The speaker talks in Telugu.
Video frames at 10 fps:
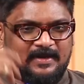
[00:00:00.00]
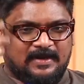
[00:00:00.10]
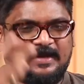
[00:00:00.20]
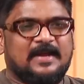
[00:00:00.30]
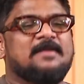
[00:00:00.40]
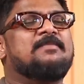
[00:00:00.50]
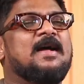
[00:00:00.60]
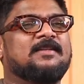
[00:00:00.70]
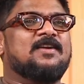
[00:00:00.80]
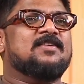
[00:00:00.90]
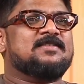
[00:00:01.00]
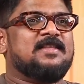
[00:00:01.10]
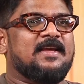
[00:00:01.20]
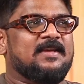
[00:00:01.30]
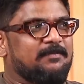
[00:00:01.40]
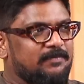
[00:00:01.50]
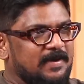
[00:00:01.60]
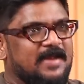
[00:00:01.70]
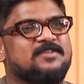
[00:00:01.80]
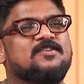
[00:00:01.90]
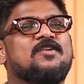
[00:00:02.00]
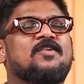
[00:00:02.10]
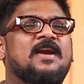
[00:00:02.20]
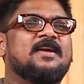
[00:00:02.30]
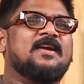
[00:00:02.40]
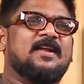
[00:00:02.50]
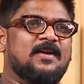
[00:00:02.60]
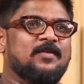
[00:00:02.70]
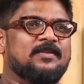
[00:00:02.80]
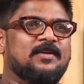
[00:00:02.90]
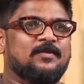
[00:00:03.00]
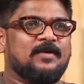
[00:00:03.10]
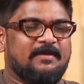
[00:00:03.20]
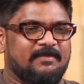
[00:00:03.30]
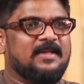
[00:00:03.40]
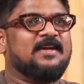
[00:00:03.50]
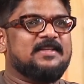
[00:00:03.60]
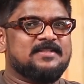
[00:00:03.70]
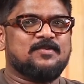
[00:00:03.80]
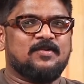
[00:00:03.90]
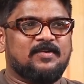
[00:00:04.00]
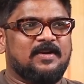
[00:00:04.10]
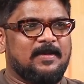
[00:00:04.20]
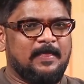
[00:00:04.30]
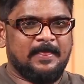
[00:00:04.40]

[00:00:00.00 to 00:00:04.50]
రకరకాల పాత్రలు వస్తాయి ప్రేక్షకులు కూడా ఎంటర్టైన్ అవుతారు ఆ విధంగా తీసుకోకుండా